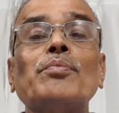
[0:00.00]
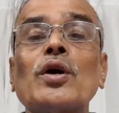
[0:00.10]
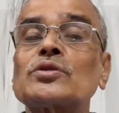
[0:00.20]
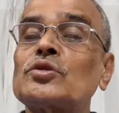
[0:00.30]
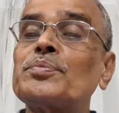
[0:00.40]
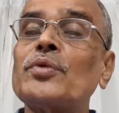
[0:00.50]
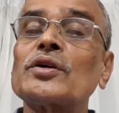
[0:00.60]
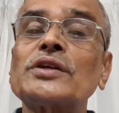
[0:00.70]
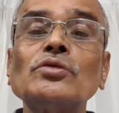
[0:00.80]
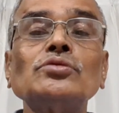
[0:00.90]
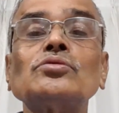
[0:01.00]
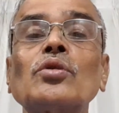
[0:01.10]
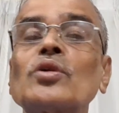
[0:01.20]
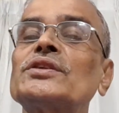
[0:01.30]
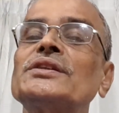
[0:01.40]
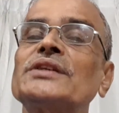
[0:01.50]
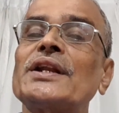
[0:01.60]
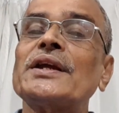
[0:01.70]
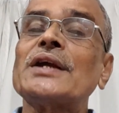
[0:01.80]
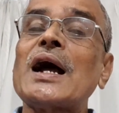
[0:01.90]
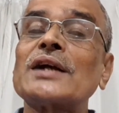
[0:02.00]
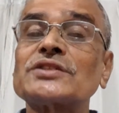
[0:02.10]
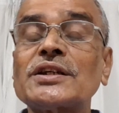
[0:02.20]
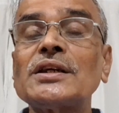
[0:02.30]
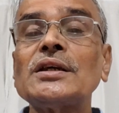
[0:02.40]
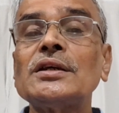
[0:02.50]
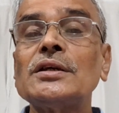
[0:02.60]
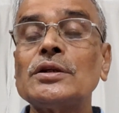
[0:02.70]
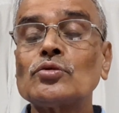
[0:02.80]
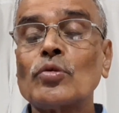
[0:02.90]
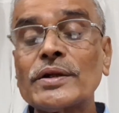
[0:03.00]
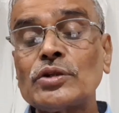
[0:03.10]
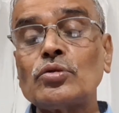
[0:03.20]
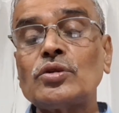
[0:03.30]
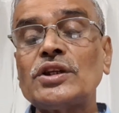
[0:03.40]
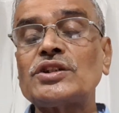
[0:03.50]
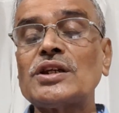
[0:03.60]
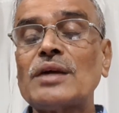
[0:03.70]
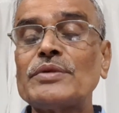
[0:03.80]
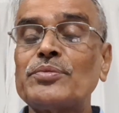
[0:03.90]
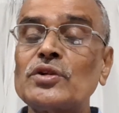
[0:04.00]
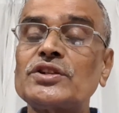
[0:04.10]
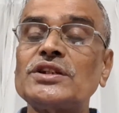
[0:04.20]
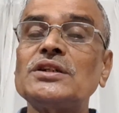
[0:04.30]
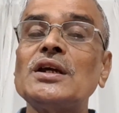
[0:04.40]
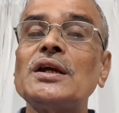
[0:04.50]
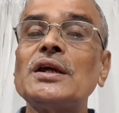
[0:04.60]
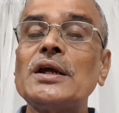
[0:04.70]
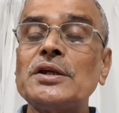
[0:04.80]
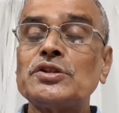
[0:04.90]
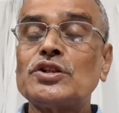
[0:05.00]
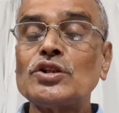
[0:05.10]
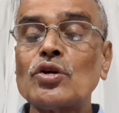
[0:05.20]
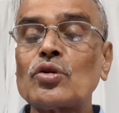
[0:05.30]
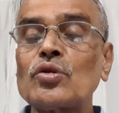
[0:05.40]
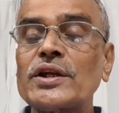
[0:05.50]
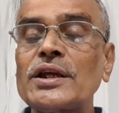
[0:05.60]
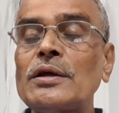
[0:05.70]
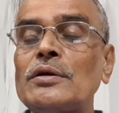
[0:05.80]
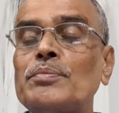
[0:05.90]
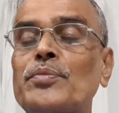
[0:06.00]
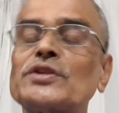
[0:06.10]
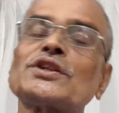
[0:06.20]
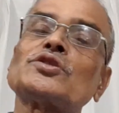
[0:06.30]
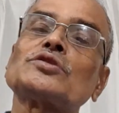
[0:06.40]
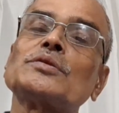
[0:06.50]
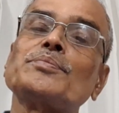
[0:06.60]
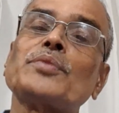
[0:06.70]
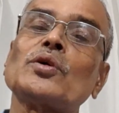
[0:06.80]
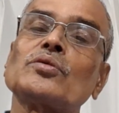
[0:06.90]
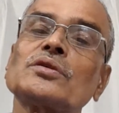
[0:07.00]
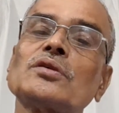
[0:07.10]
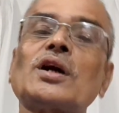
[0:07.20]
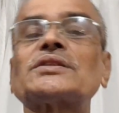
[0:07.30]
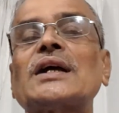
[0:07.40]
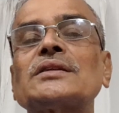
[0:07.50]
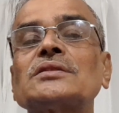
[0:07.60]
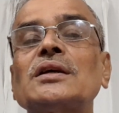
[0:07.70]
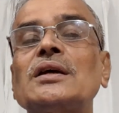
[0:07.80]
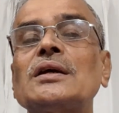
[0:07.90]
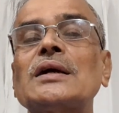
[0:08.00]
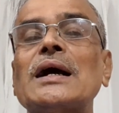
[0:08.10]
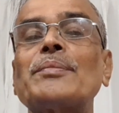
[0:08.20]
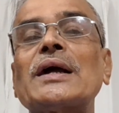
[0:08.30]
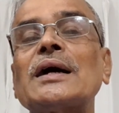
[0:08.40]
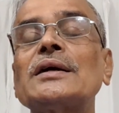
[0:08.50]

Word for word: বক্তব্য কেউ কোনো দিন দেনে আজকে তোমাদের উদ্দেশ্যে আমি বলছি চিররোগে পঞ্চাশ শতাংশ প্রয়োগ অর্থাৎ আমরা